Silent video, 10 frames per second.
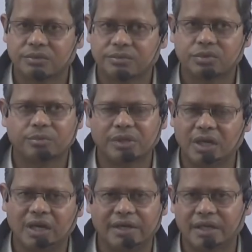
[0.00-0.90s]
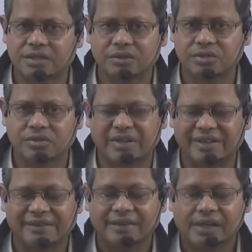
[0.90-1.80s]
తొమ్మిది నెలలు ఏంటి సంవత్సరమే
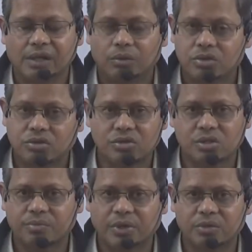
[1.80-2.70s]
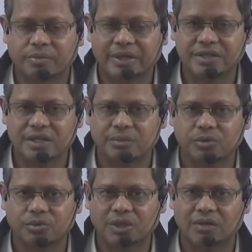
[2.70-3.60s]
ఒక సంవత్సరం పాటు భరించాము
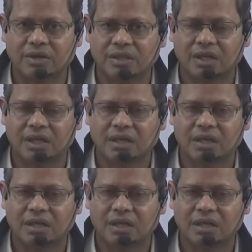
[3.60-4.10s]
తర్వాత